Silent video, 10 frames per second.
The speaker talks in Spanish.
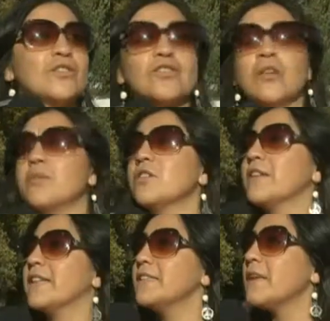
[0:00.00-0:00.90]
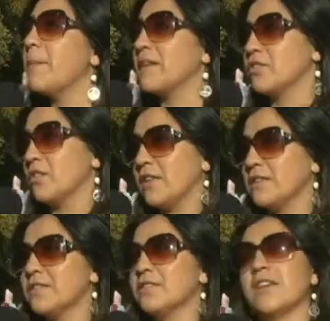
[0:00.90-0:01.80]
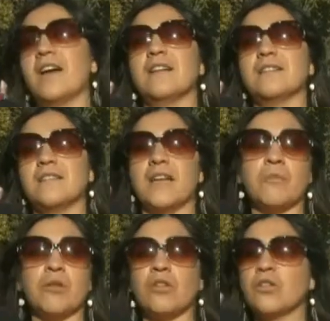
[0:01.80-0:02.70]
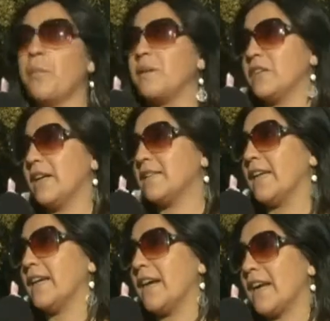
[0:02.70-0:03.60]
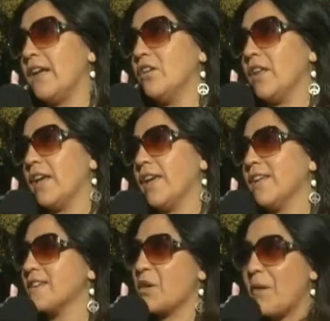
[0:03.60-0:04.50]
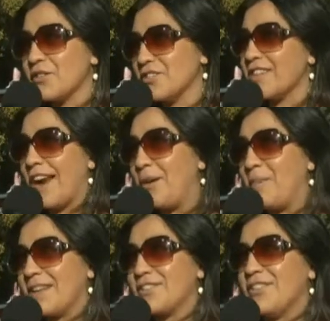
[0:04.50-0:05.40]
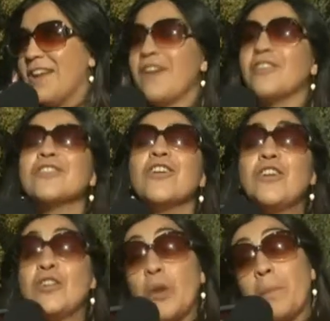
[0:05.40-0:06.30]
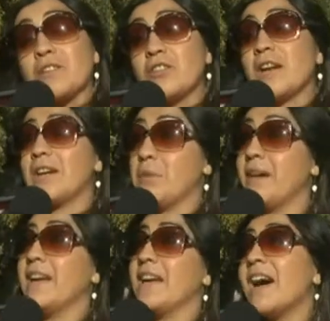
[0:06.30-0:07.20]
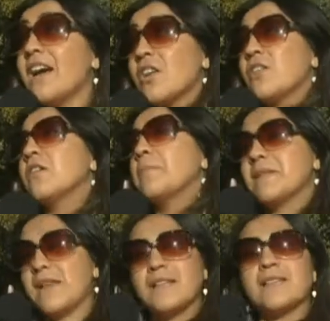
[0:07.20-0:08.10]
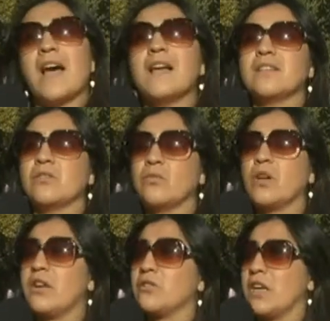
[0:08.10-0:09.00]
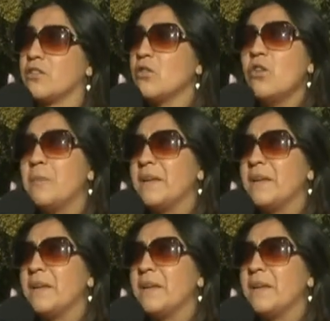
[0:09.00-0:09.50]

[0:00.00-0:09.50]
Somos 15 personas, o sea, tenemos dos personas que están encargados de, llevarnos y traernos para todos lados, dos personas que mueven el carro, que especializadas, es un carro, o sea, todo el